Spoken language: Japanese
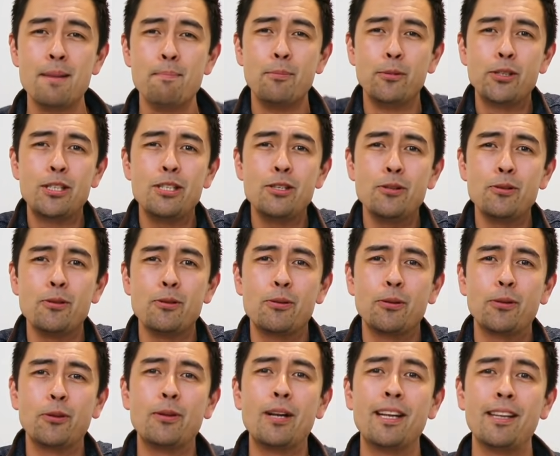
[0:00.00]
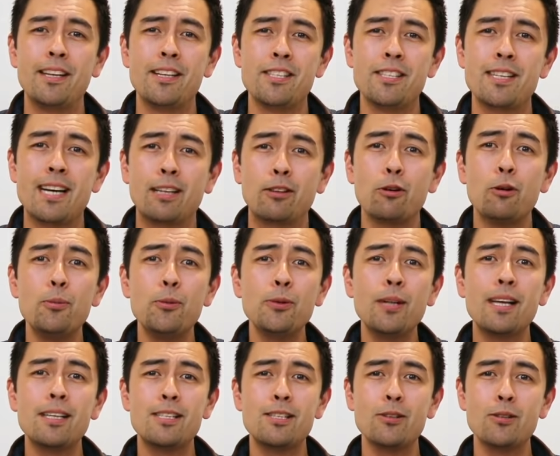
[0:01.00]
もちろんのことなんですが、友
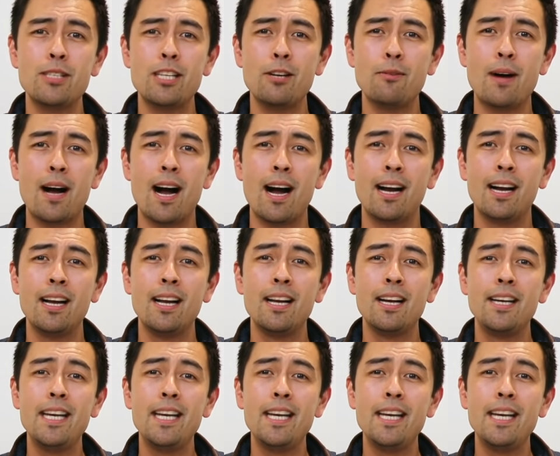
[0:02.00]
達としては、